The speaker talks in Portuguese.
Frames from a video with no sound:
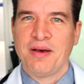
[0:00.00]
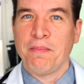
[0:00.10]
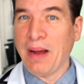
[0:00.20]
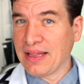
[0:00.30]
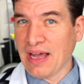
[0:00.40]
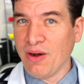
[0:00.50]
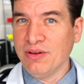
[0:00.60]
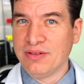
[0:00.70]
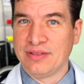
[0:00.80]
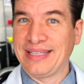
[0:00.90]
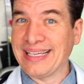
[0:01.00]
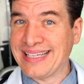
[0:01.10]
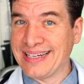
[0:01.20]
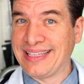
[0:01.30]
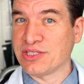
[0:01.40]
Para tal, tenha
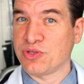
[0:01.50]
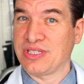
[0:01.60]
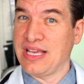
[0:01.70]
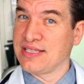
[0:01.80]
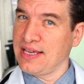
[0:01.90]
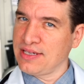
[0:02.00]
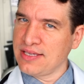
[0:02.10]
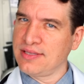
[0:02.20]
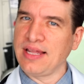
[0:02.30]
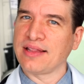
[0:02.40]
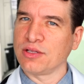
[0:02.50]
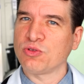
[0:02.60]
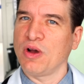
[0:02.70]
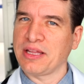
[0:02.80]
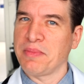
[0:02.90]
certeza que você esteja se hidratando
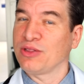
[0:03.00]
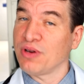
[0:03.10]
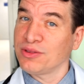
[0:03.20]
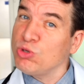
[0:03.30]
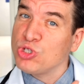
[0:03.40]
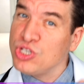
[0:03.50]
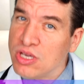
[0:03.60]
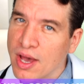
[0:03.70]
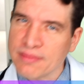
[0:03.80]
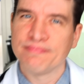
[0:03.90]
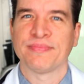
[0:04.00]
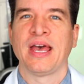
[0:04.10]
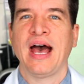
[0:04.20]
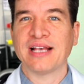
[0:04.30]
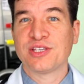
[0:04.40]
corretamente durante o dia.
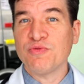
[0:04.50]
Assim